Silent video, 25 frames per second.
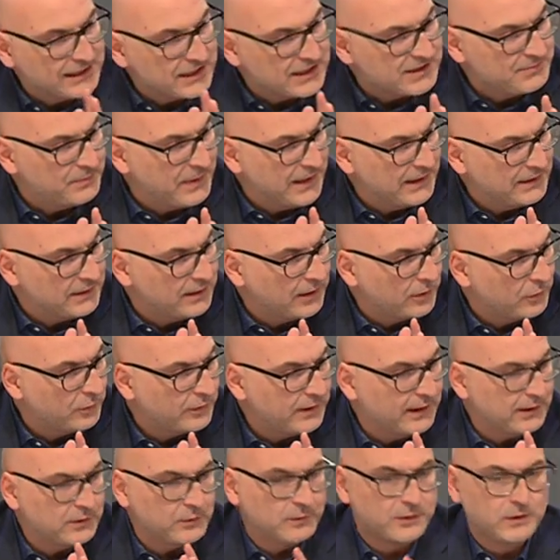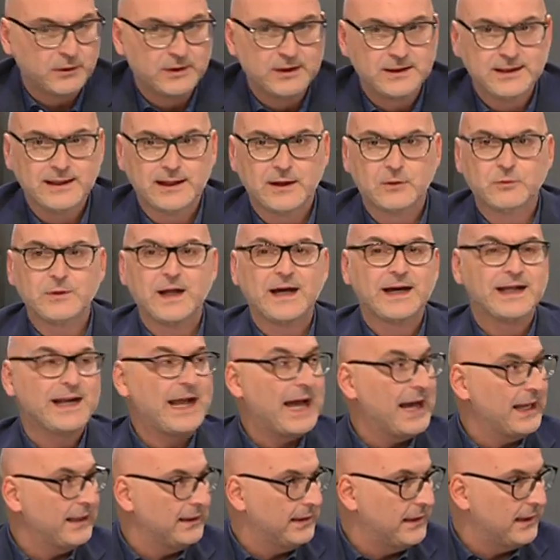aspetto è corretto quello di dire una
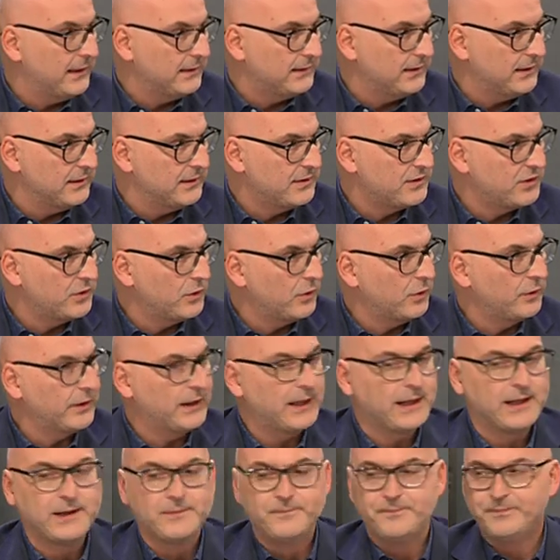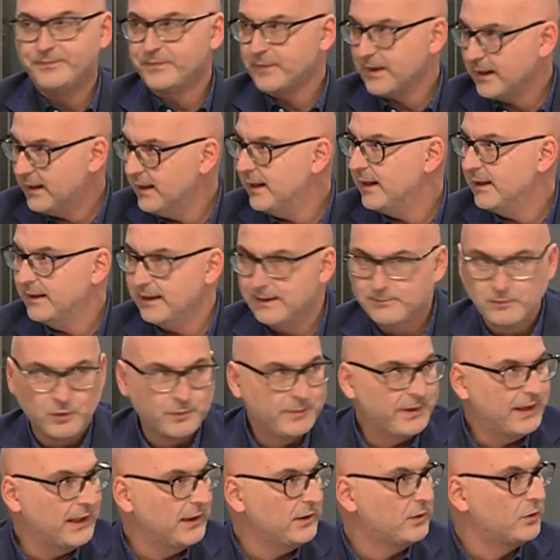grande attenzione eh, nel
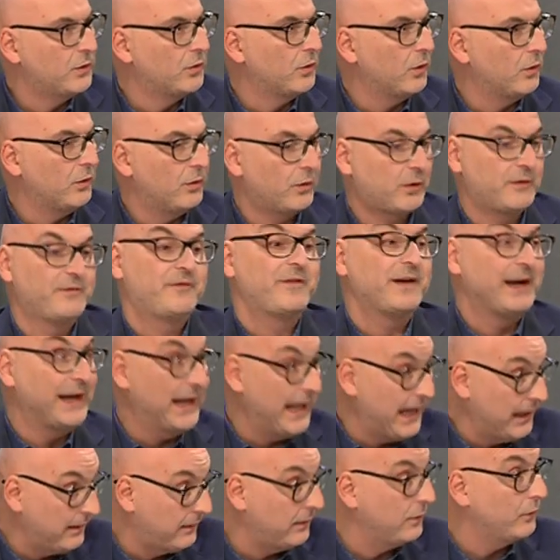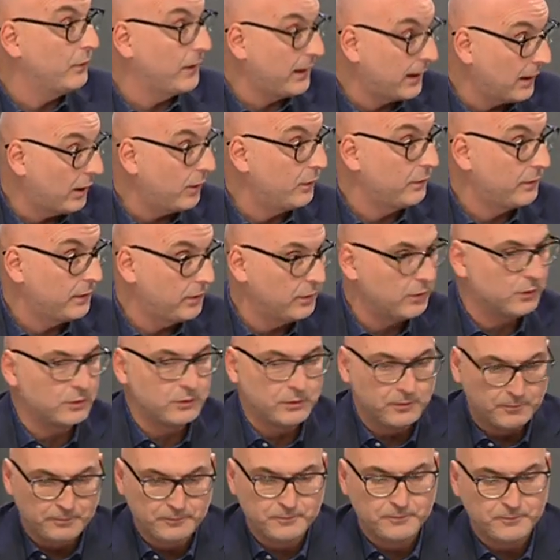momento frenetico e caotico
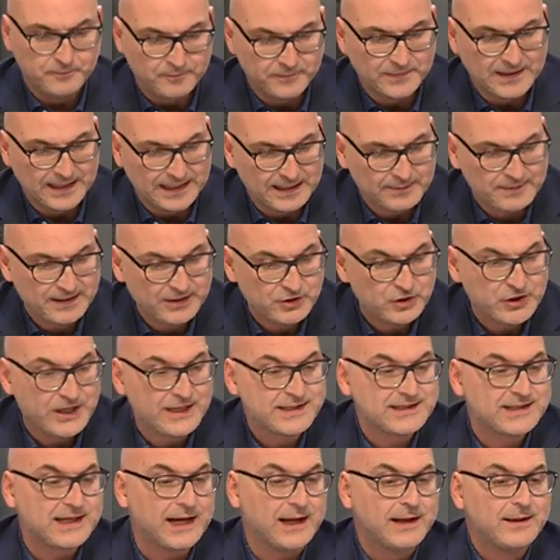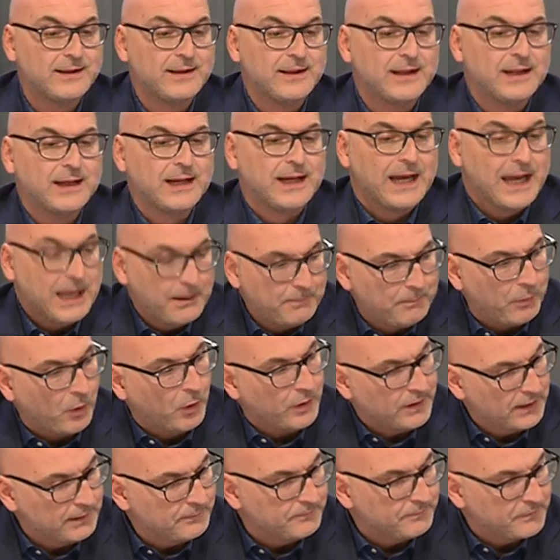mm. dell'emergenza e
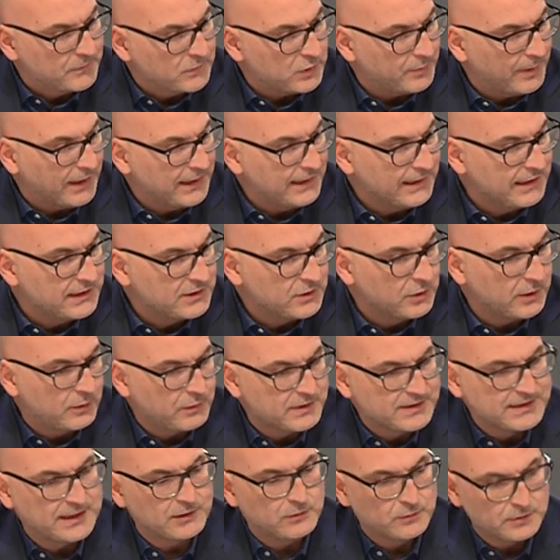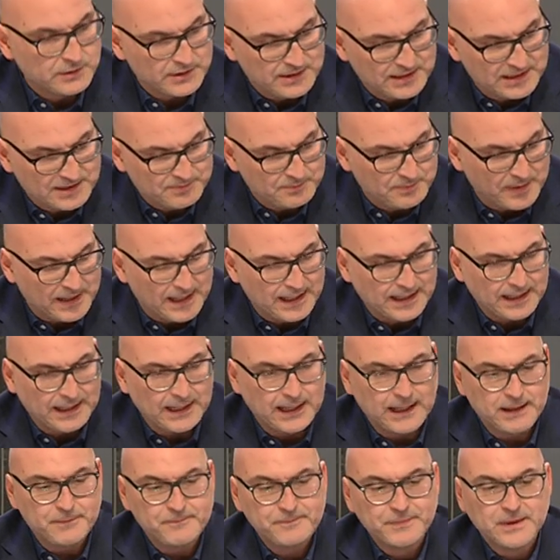poi insomma, il rischio che questa si
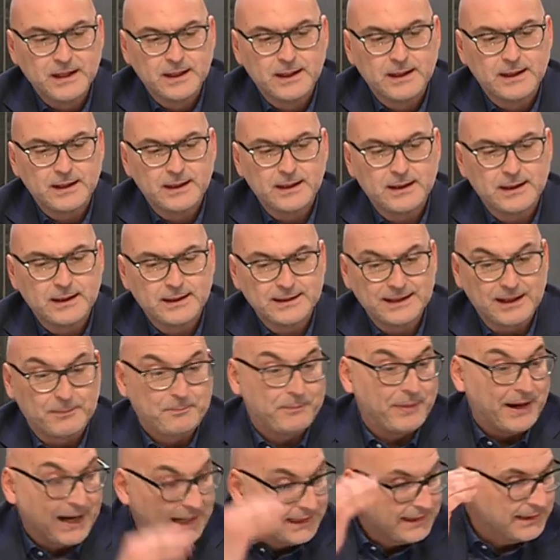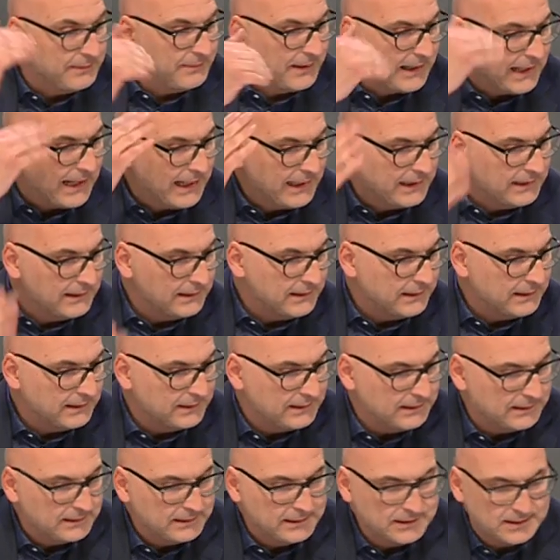spenga eh, da parte magari di,
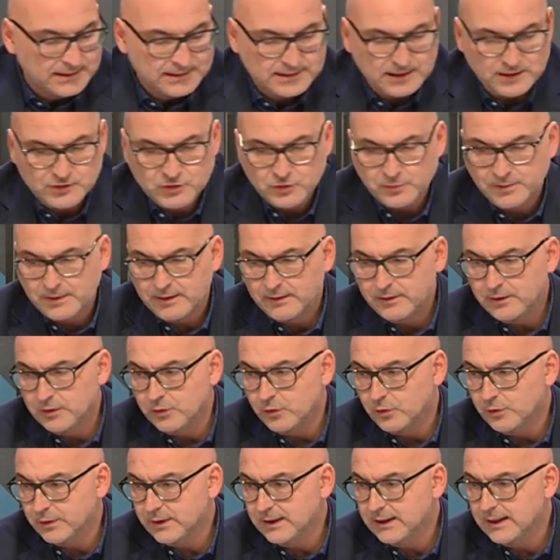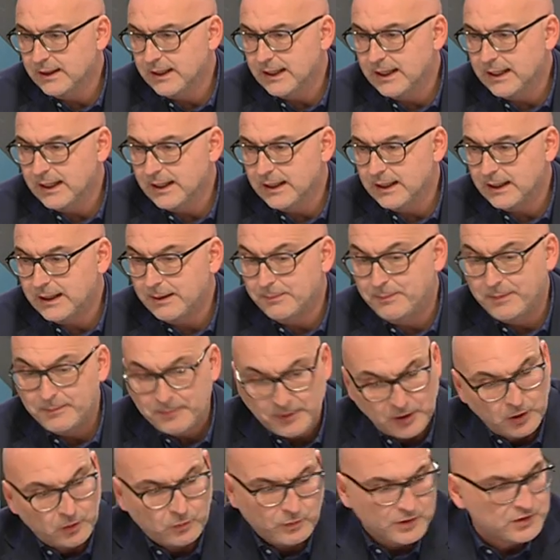di, di, chi sta sopra di noi, eh,
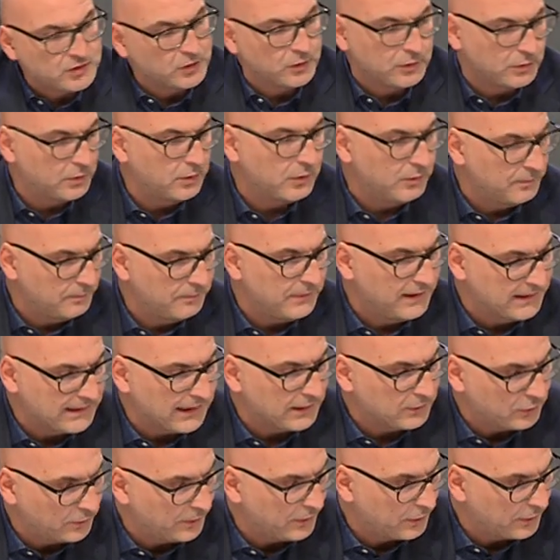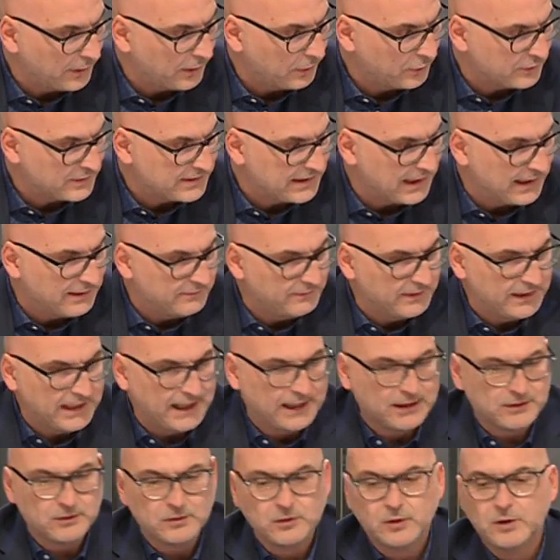però questo intanto per ora non sta
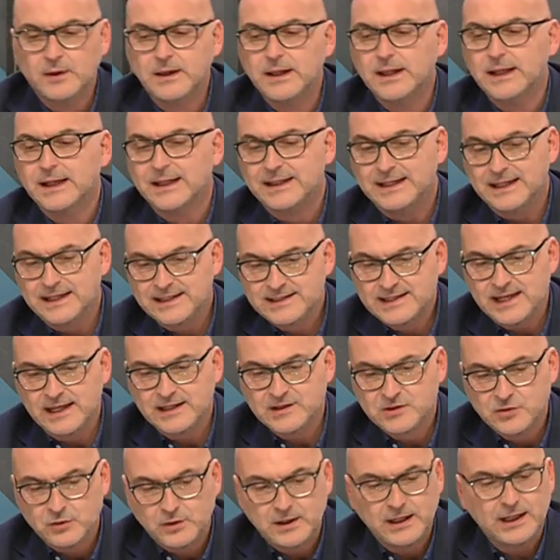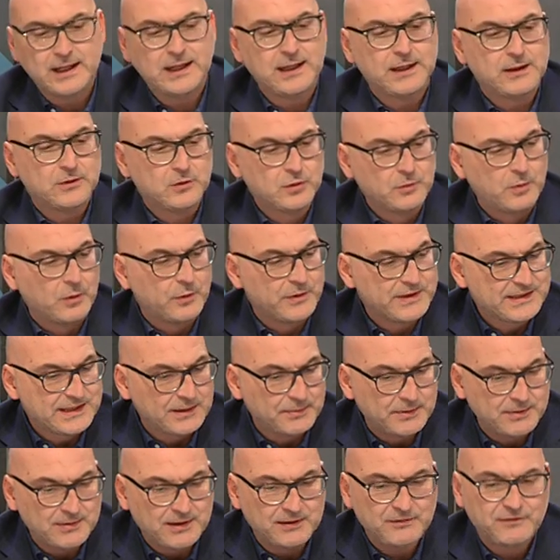avvenendo, nel senso che dopo questa
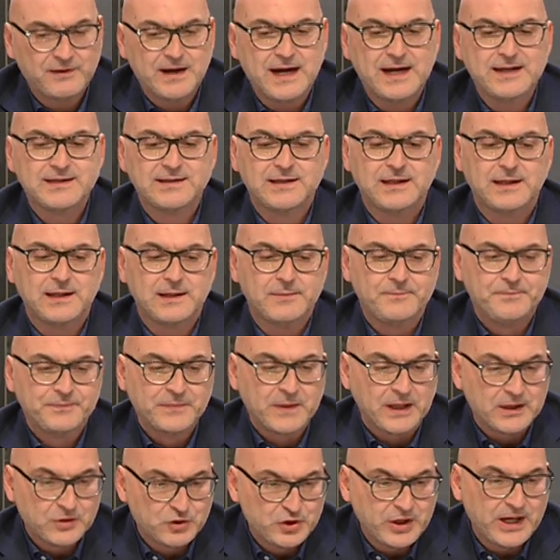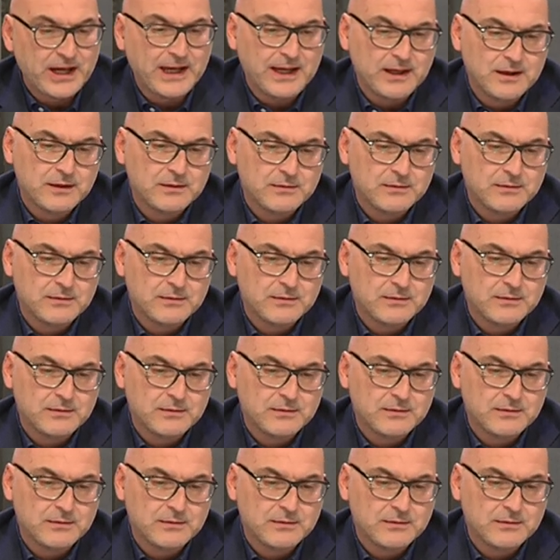prima fase c'è